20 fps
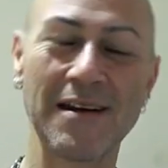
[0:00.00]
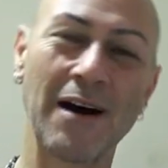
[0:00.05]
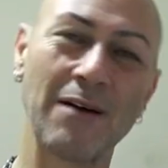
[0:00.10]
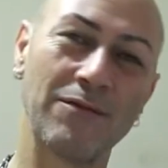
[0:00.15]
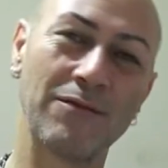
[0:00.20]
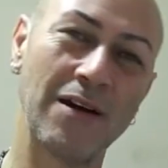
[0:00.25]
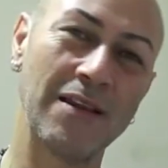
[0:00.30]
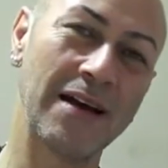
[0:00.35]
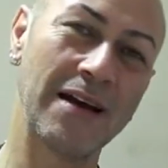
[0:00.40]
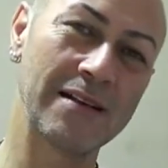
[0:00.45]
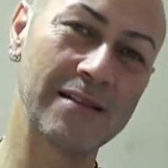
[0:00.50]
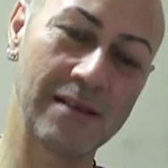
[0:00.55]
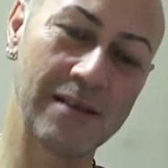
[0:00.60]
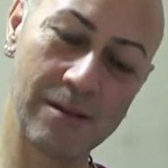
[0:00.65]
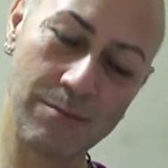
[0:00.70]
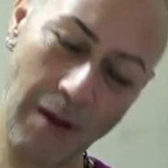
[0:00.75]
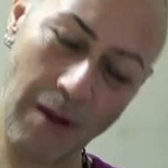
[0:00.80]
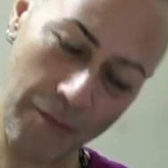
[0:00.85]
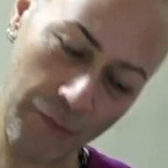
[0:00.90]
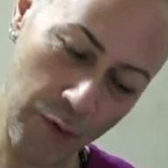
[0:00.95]

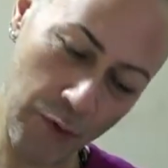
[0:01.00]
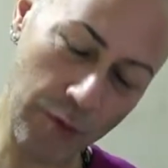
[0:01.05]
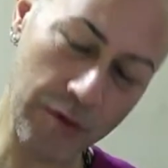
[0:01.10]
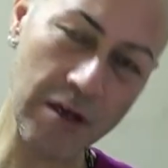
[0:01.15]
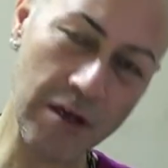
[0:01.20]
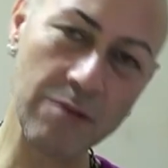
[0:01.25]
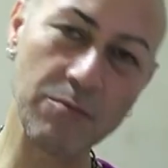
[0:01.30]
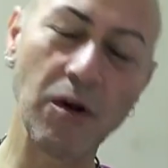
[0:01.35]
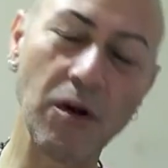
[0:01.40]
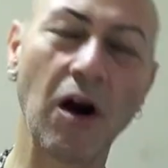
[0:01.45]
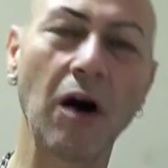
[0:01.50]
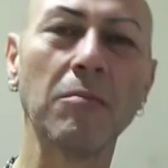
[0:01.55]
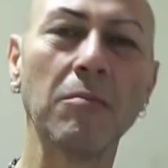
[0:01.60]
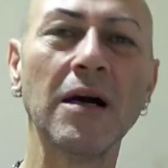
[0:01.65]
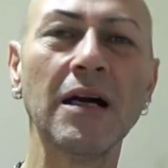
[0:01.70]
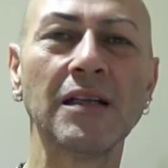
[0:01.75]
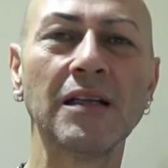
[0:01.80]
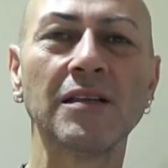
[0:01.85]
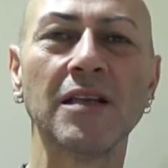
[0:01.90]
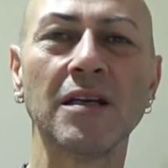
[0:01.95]
affedersiniz ben dönerim kaba
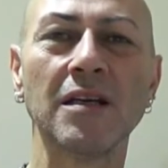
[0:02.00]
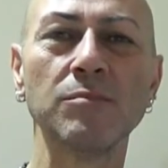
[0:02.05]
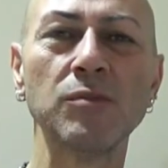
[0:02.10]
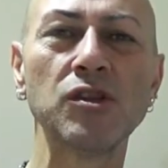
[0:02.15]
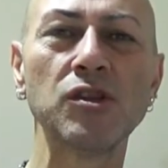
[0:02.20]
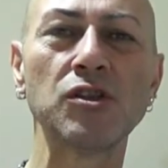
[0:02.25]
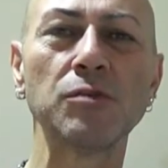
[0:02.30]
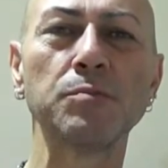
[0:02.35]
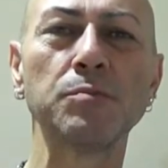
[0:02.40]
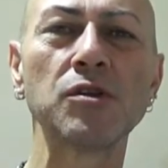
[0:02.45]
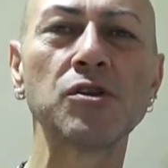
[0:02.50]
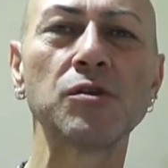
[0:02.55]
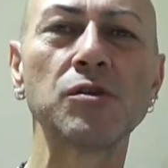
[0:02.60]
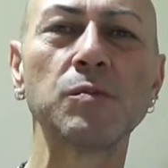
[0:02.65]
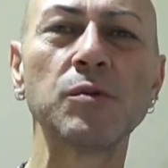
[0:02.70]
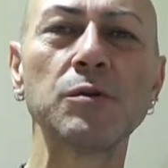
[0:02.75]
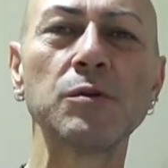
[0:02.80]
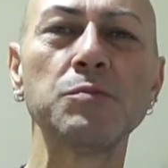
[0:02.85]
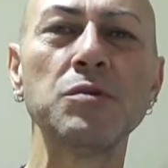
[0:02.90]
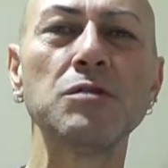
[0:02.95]
etlerimi şıpır
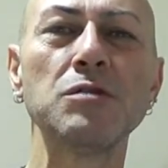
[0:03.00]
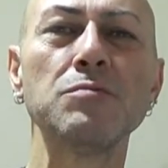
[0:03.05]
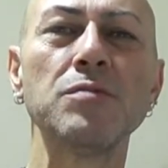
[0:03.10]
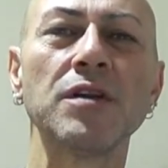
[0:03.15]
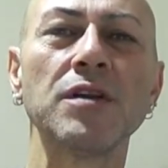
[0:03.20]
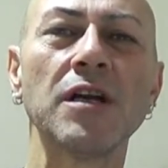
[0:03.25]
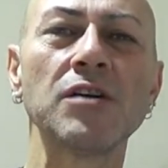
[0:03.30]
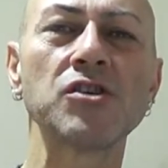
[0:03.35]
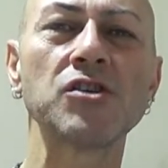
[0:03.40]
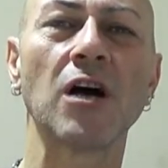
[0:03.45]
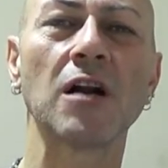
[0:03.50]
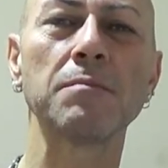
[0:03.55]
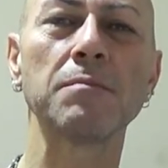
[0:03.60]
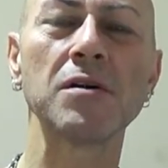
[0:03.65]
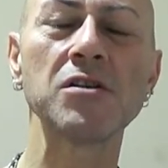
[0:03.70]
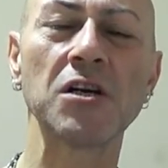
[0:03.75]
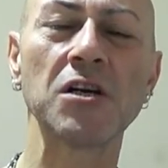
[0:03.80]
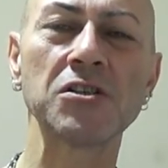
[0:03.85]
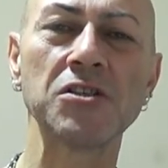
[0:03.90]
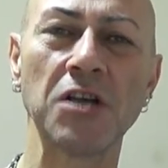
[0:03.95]
şıpır birbirine
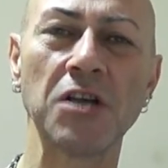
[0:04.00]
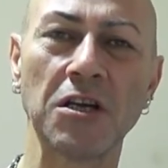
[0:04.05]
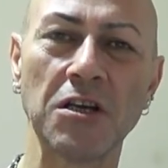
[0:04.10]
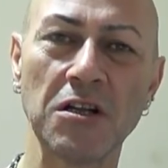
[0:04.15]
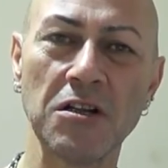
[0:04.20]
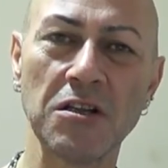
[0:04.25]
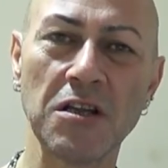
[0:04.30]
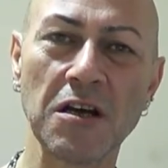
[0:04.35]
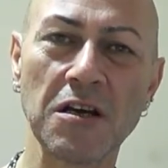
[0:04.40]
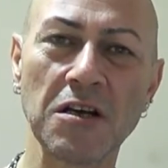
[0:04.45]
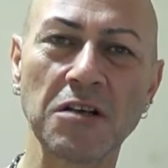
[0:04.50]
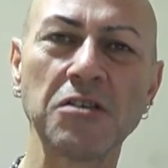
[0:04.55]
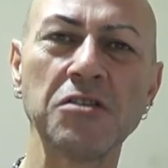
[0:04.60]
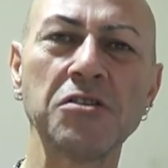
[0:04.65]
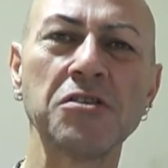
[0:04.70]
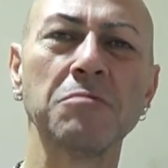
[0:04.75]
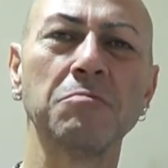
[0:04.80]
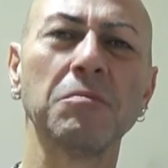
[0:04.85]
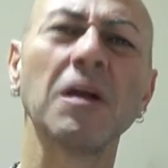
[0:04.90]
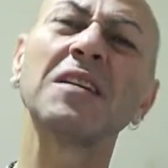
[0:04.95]
çarpacak şekilde
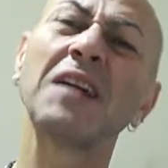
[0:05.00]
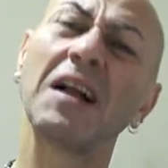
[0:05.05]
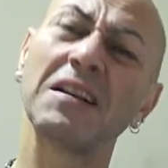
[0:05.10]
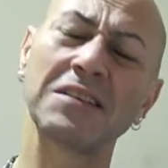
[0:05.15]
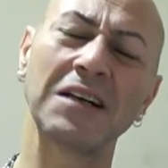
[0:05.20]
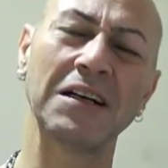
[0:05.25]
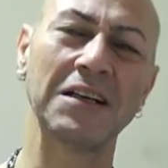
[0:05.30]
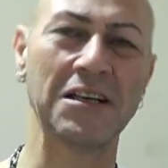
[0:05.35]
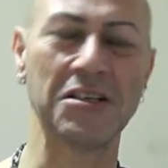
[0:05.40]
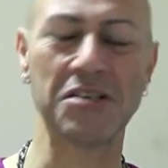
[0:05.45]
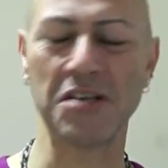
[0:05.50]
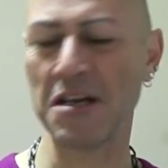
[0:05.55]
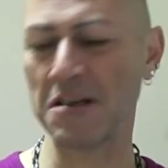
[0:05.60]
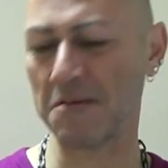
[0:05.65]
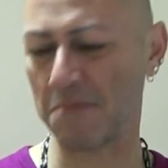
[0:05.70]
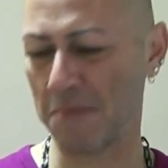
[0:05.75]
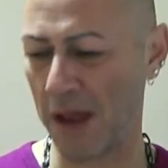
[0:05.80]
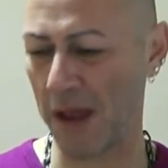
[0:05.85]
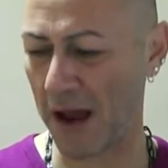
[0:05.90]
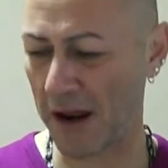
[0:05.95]
kıçımla dalga
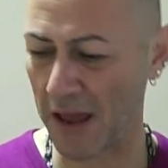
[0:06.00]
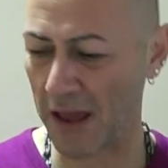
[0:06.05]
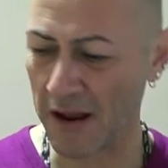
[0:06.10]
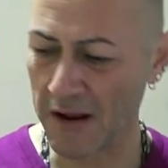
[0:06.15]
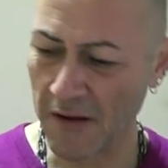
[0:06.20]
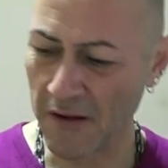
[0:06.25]
geçerim yani.